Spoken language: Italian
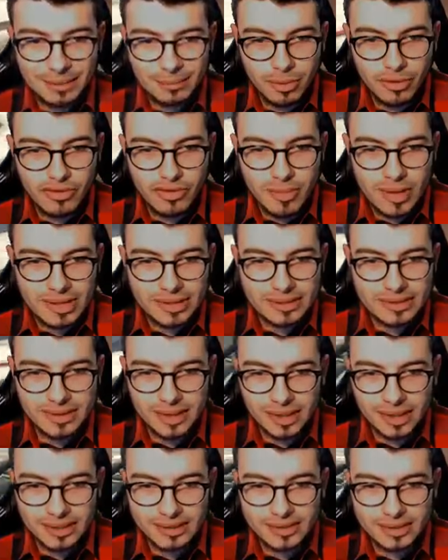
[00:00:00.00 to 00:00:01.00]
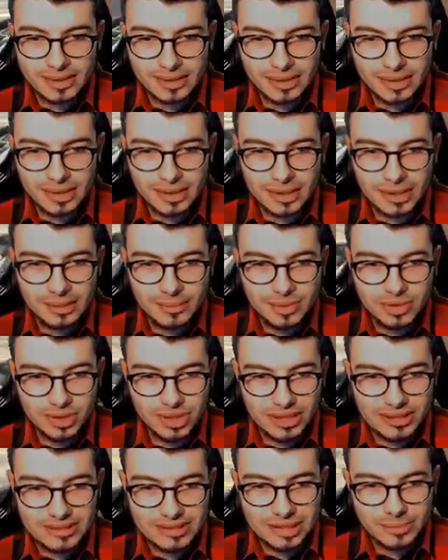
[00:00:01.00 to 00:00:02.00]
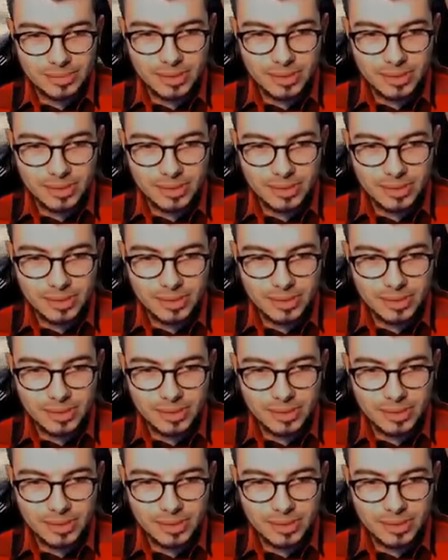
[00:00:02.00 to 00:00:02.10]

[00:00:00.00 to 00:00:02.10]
movimentata e bisogna essere